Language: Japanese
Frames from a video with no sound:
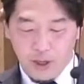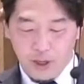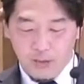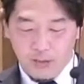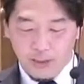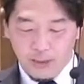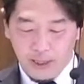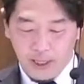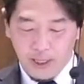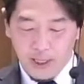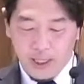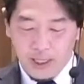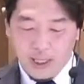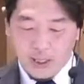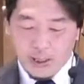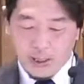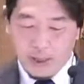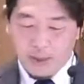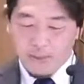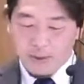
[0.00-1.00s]
また
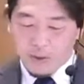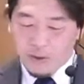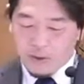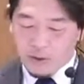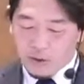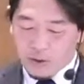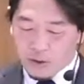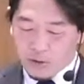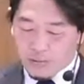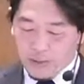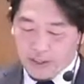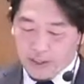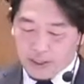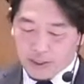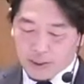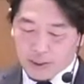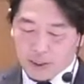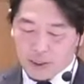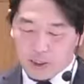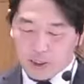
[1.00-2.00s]
神の素晴
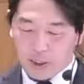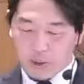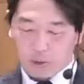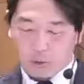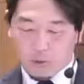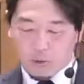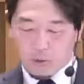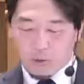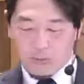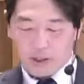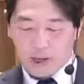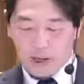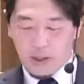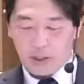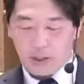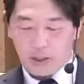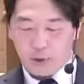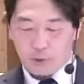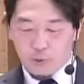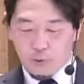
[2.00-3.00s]
らしい言葉
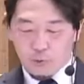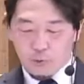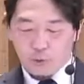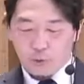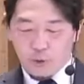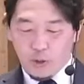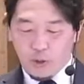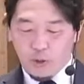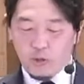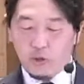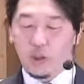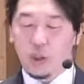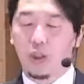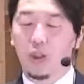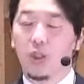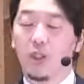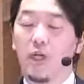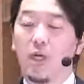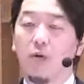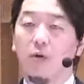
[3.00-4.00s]
福音の
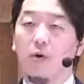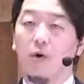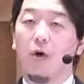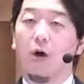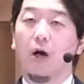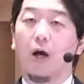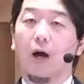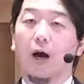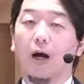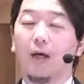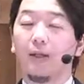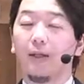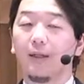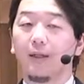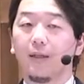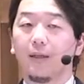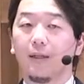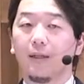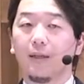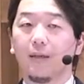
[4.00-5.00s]
真理をあな
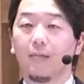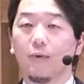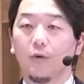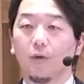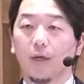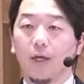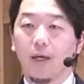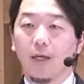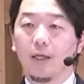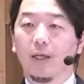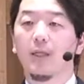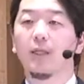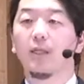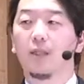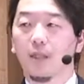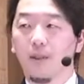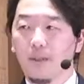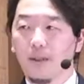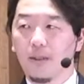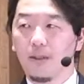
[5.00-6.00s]
た方はもう経験
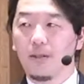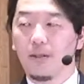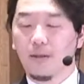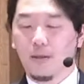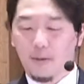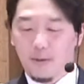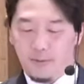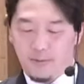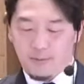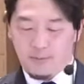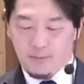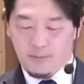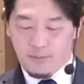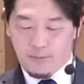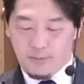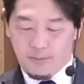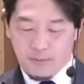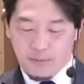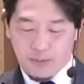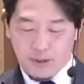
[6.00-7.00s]
してます
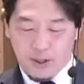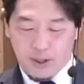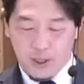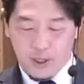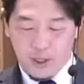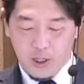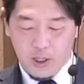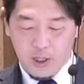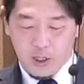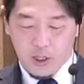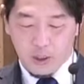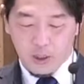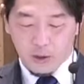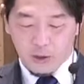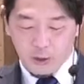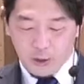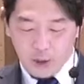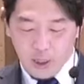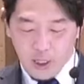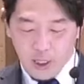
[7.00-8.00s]

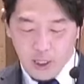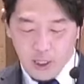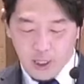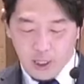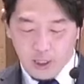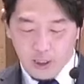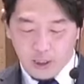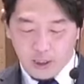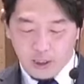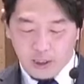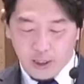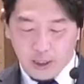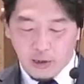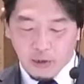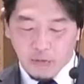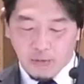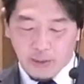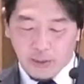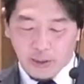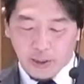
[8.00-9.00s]
そして来
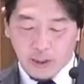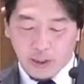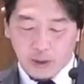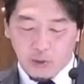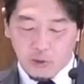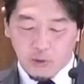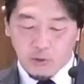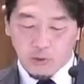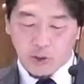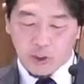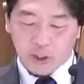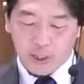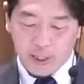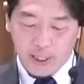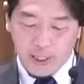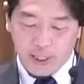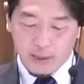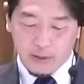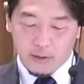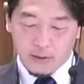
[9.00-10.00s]
るべき世の
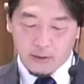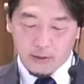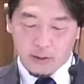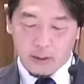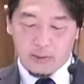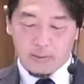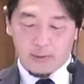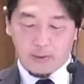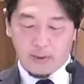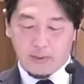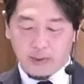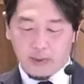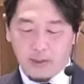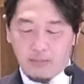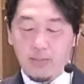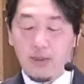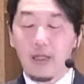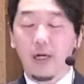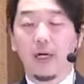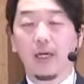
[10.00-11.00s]
力と神様
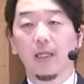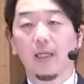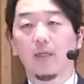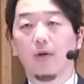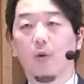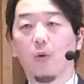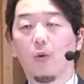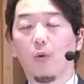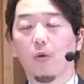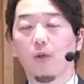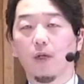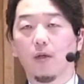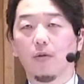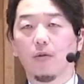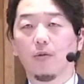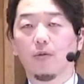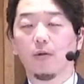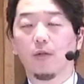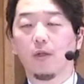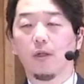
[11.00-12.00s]
が未来に行
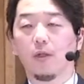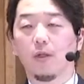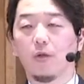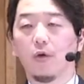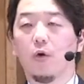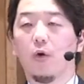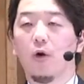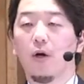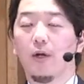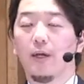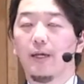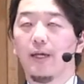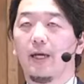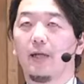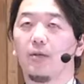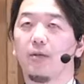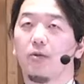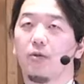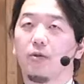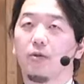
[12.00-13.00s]
うと
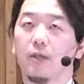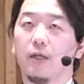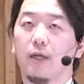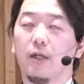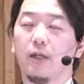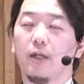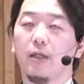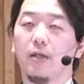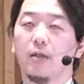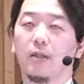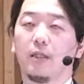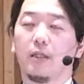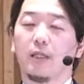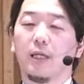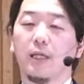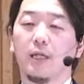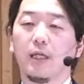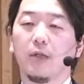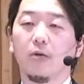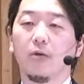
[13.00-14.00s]
約束されている奇
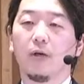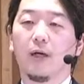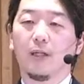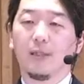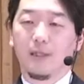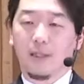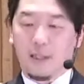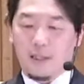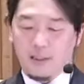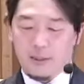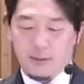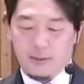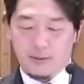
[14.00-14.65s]
跡の数々